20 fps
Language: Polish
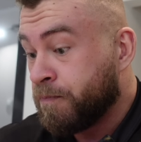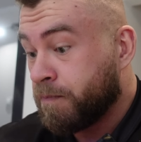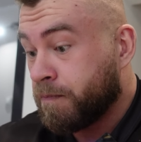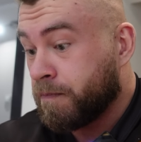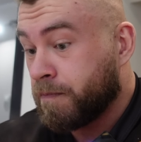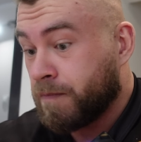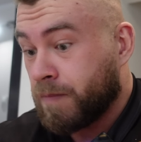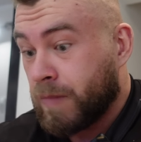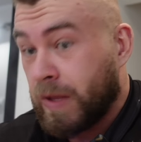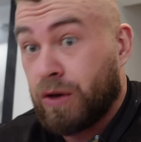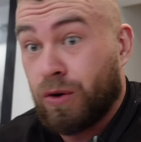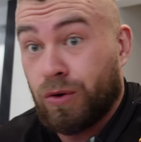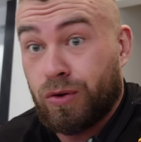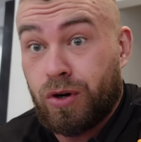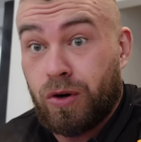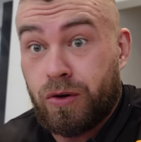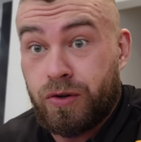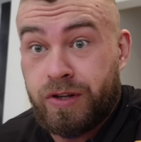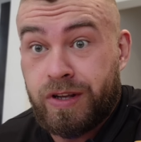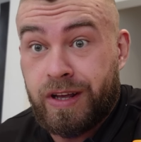Mm, I on
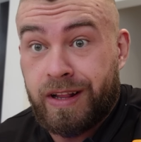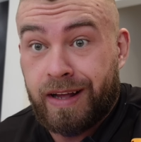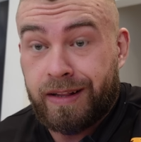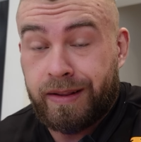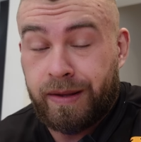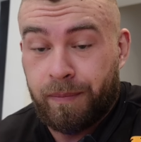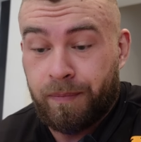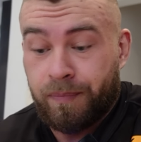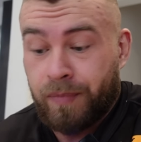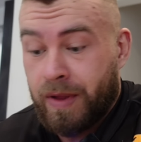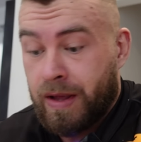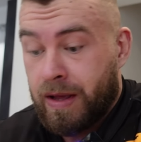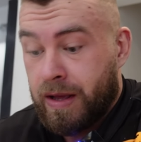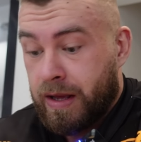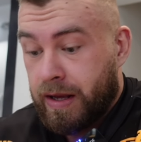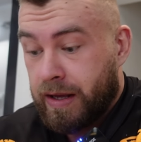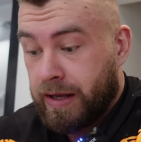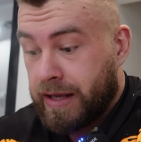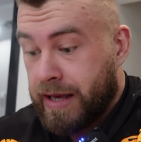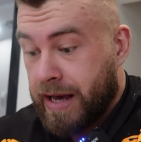rośnie na tym.
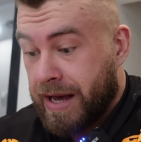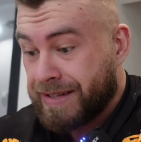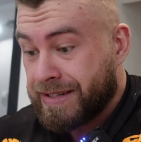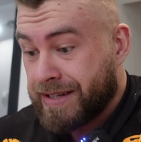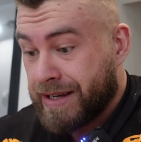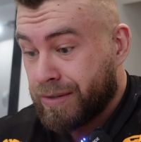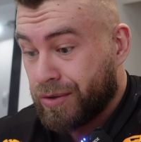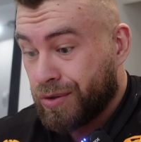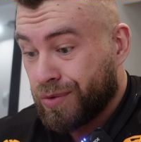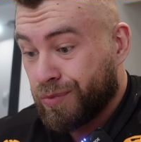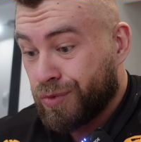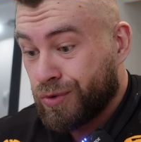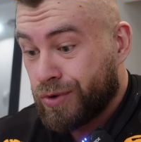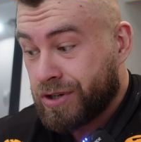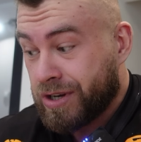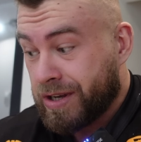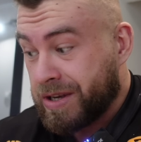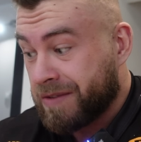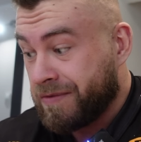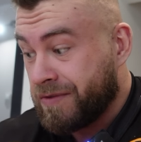Ja za to
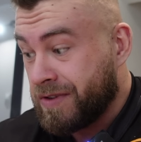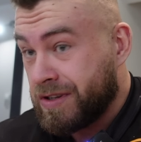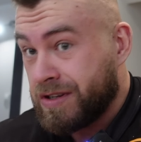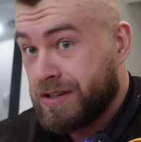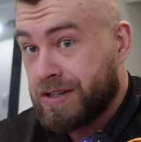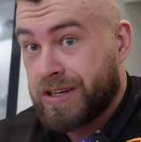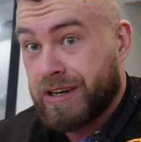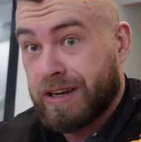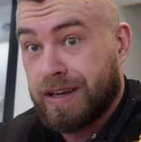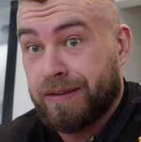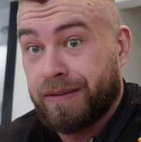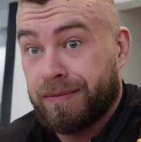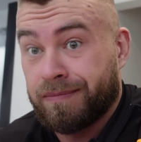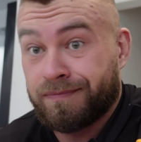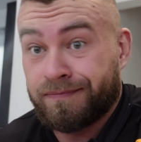muszę, jak widzicie,